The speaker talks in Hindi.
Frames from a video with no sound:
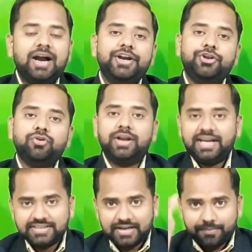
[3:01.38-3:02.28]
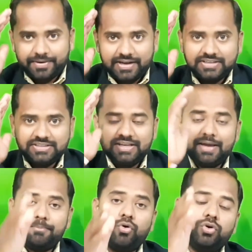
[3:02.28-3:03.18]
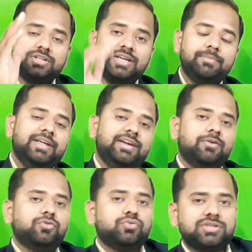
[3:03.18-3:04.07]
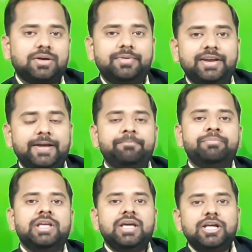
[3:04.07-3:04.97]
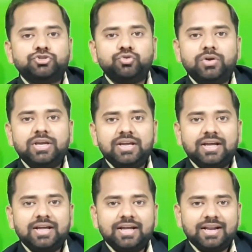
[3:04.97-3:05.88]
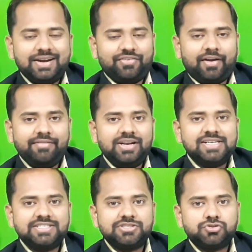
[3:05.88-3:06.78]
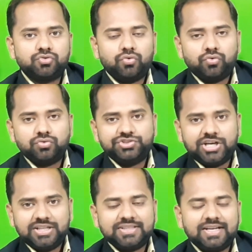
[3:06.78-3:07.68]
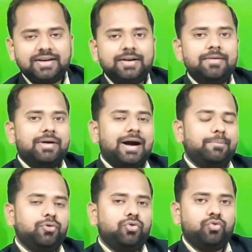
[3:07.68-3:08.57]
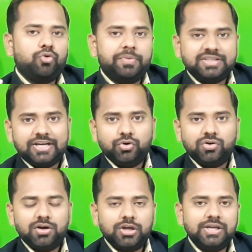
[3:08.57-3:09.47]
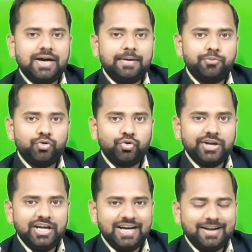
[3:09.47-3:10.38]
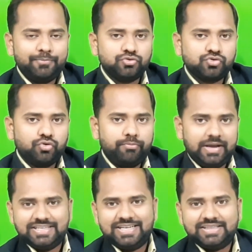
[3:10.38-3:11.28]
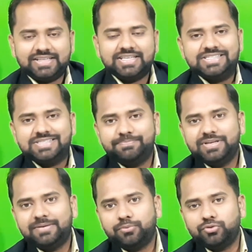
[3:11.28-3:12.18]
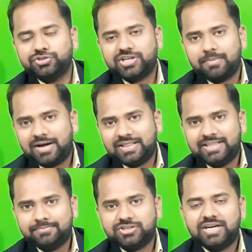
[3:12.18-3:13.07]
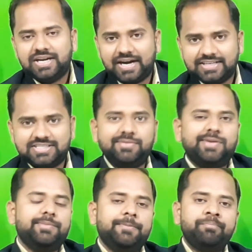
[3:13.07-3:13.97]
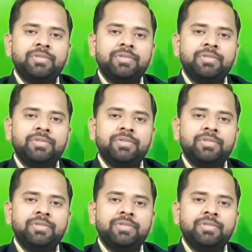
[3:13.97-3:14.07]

आरटीओ नहीं जाना पड़ेगा ये बहुत ही बड़ी खुशखबरी है क्योंकि ड्राइविंग लाइसेंस तो ज़्यादातर आप लोगों को पता ही होगा कि आप लोगों के घर पे उसको भेजा जाता था स्पीड पोस्ट के माध्यम से डाक सेवा में